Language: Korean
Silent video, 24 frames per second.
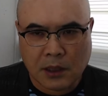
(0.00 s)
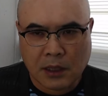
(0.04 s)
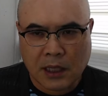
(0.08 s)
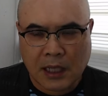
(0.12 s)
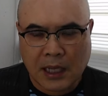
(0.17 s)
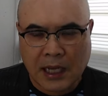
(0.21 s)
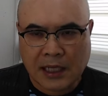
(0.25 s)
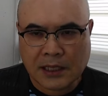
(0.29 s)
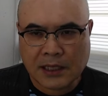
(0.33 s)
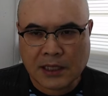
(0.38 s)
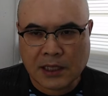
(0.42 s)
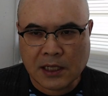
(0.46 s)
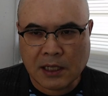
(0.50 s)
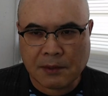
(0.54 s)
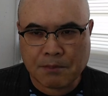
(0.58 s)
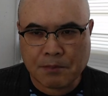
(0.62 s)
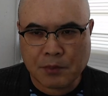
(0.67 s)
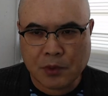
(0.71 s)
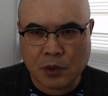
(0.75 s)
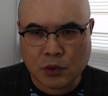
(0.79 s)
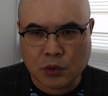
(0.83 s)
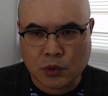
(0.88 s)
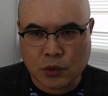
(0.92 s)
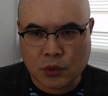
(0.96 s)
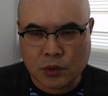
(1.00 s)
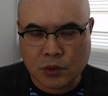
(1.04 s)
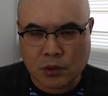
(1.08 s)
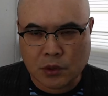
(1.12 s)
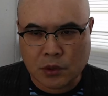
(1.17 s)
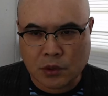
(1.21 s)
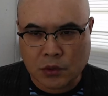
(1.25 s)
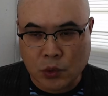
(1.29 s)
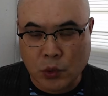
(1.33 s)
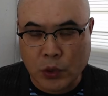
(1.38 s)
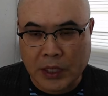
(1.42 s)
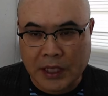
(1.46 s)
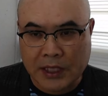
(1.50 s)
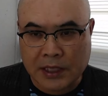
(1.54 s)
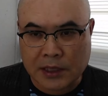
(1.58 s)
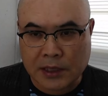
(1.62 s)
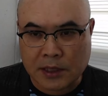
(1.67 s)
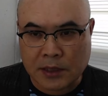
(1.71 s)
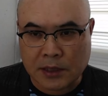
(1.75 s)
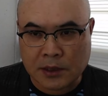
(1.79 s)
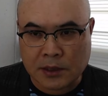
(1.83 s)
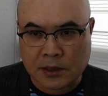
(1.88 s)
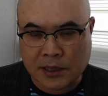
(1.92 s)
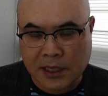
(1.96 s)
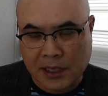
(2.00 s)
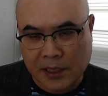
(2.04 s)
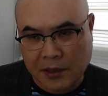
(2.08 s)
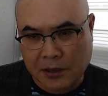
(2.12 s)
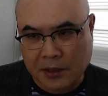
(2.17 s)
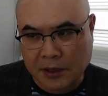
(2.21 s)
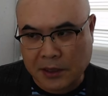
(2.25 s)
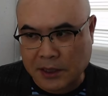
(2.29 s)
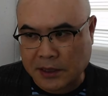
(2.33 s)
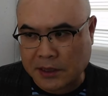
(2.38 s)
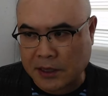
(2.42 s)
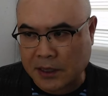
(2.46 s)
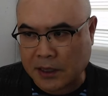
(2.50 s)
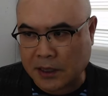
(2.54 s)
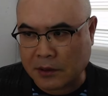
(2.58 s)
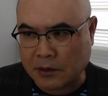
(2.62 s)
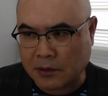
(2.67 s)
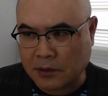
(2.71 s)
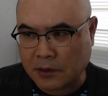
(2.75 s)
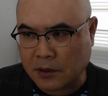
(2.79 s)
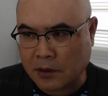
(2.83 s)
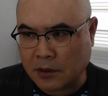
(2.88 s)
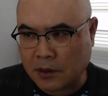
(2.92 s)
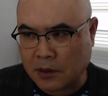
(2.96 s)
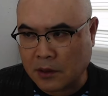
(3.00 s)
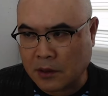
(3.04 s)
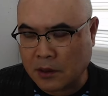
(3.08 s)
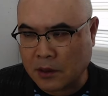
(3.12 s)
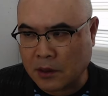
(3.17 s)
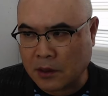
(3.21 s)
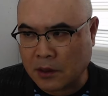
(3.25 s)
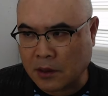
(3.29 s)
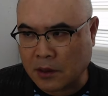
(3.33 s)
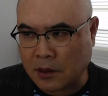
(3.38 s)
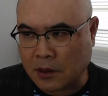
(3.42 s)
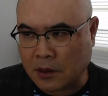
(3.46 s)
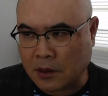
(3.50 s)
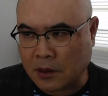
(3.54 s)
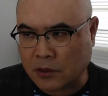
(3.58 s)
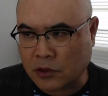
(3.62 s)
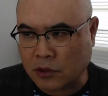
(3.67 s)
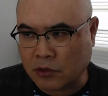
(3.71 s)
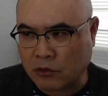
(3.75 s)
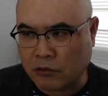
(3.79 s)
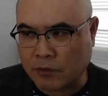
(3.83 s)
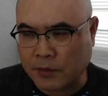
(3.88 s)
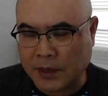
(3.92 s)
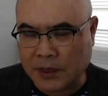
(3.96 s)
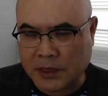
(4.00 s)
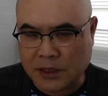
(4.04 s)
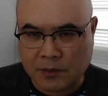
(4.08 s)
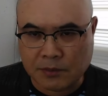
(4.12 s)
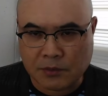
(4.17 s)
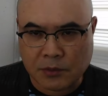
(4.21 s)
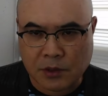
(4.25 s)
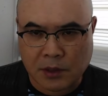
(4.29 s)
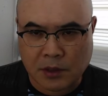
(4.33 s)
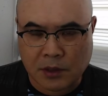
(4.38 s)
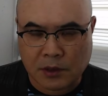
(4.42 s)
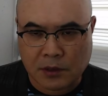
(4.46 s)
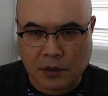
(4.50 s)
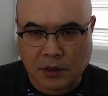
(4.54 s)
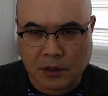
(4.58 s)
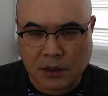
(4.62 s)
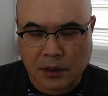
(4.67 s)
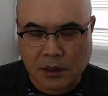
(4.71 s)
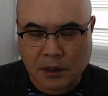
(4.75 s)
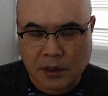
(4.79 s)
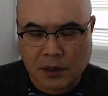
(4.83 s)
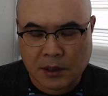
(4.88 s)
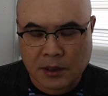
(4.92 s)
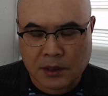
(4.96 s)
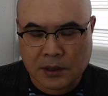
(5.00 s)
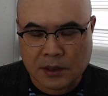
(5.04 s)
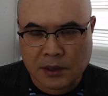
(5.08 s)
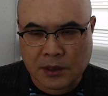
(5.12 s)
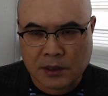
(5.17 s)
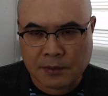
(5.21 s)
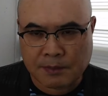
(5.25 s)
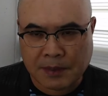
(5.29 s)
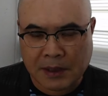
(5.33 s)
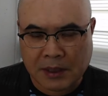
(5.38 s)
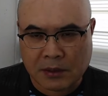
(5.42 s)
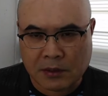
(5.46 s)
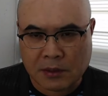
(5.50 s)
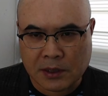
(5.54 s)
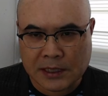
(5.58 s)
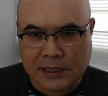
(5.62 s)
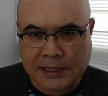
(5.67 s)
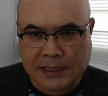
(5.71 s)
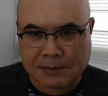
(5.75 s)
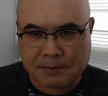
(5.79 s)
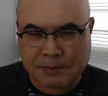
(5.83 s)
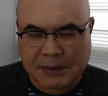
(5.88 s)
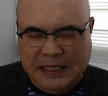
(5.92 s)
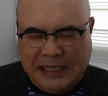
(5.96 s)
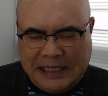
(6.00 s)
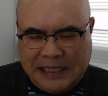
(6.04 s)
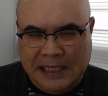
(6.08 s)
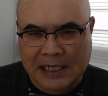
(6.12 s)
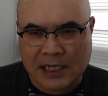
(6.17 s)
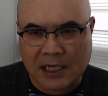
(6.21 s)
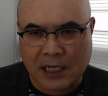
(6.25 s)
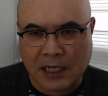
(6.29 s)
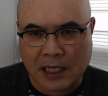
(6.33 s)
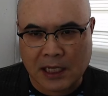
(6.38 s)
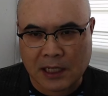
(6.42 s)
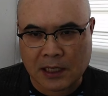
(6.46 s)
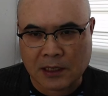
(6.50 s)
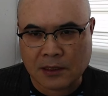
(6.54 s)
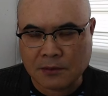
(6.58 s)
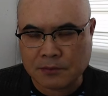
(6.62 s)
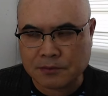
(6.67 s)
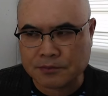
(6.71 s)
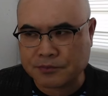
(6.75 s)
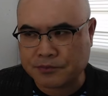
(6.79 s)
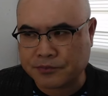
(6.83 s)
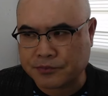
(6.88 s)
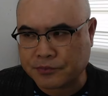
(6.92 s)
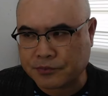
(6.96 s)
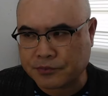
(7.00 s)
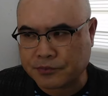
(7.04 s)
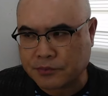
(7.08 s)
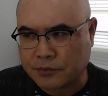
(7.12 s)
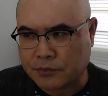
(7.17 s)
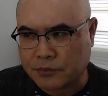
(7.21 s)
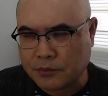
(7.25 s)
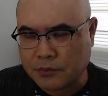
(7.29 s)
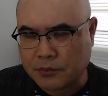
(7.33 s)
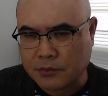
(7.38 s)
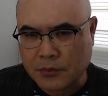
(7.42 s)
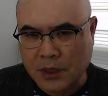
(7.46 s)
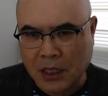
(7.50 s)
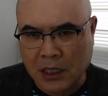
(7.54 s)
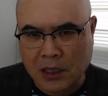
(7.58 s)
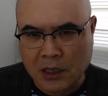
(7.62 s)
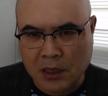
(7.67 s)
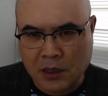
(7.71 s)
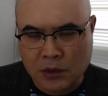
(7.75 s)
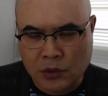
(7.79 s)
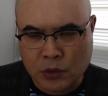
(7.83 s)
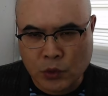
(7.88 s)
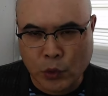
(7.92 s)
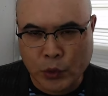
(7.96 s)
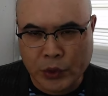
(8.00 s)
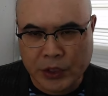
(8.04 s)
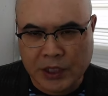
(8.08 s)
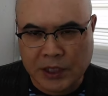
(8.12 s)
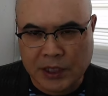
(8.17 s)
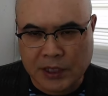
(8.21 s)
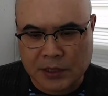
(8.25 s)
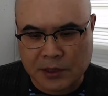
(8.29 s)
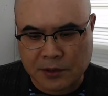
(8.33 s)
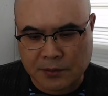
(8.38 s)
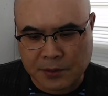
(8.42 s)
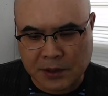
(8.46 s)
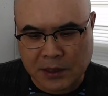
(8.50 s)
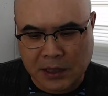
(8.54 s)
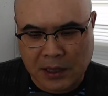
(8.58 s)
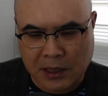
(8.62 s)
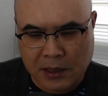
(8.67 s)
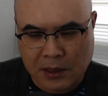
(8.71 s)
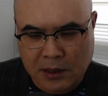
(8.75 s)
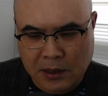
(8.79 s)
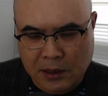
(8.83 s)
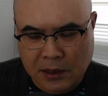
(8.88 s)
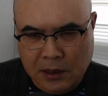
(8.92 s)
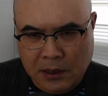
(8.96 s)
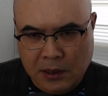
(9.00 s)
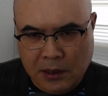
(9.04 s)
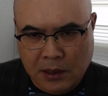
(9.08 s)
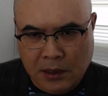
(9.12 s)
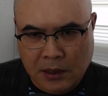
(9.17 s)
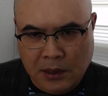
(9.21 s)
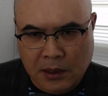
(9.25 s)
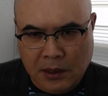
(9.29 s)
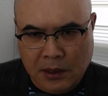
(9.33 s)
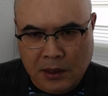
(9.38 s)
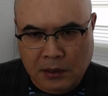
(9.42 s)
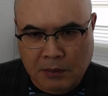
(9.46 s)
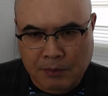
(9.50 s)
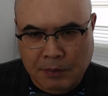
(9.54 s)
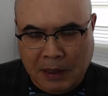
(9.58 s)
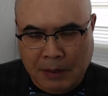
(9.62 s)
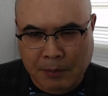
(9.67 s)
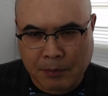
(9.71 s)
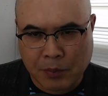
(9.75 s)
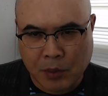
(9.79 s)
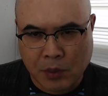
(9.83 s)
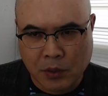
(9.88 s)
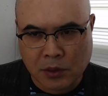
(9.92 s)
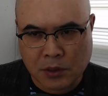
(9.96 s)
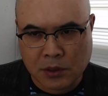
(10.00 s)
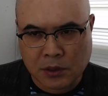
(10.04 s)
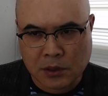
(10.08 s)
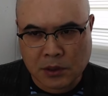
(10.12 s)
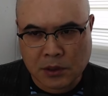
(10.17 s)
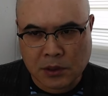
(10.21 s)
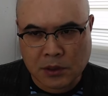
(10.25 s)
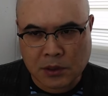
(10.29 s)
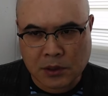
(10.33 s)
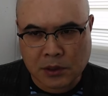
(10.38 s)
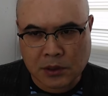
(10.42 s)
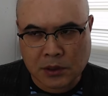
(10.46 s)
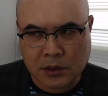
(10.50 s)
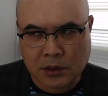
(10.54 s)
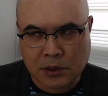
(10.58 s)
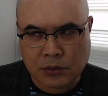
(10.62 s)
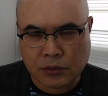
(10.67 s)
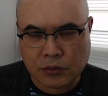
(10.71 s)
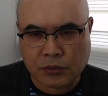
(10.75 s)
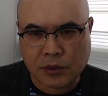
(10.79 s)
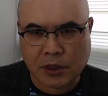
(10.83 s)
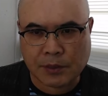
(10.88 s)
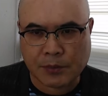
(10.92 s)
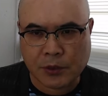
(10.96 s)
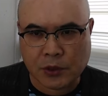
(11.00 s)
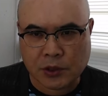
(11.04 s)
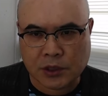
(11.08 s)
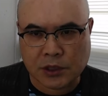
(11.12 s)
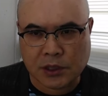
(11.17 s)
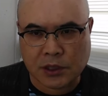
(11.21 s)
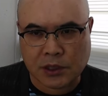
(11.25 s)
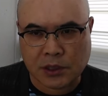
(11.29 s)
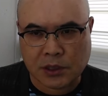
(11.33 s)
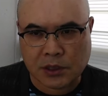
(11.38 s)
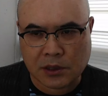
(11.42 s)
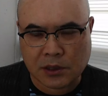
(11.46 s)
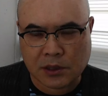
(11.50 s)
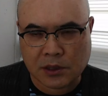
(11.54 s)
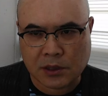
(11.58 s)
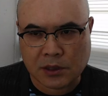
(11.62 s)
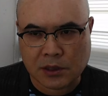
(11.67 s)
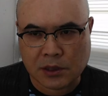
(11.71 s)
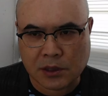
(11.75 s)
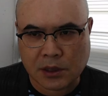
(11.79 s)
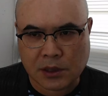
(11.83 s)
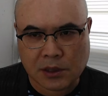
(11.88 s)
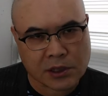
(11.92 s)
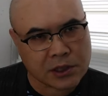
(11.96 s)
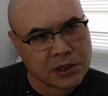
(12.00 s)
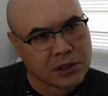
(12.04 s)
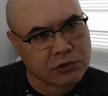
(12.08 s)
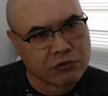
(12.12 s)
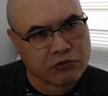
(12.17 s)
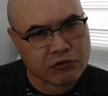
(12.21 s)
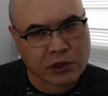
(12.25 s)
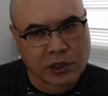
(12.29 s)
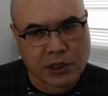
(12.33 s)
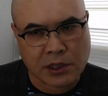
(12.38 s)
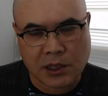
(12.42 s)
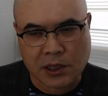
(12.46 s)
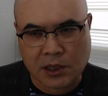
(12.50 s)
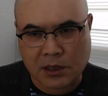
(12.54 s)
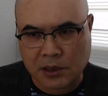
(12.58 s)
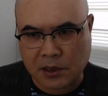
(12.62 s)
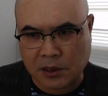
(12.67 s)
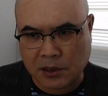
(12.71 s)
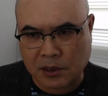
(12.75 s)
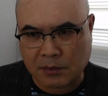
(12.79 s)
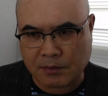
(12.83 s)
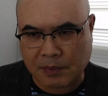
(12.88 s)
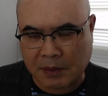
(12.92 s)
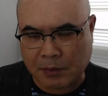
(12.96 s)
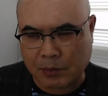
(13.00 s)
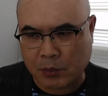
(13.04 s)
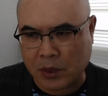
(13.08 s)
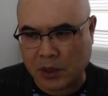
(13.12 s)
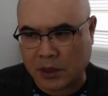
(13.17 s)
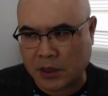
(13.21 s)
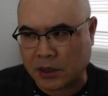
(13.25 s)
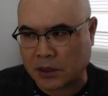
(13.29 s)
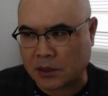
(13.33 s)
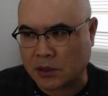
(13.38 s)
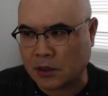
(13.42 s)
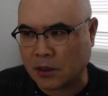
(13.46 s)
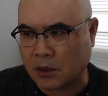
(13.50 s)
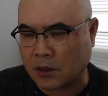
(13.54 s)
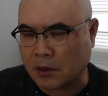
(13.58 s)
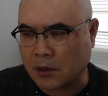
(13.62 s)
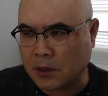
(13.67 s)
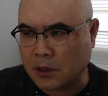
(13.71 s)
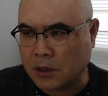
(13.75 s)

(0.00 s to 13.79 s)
한일 합병 조약 그 체결이 됐잖아요. 아, 어, 1910년 8월 22일 날 조인이 됐습니다. 아, 반포는 그 후에 며칠, 예, 한 29일인가 그때 이제 반포가 됐죠.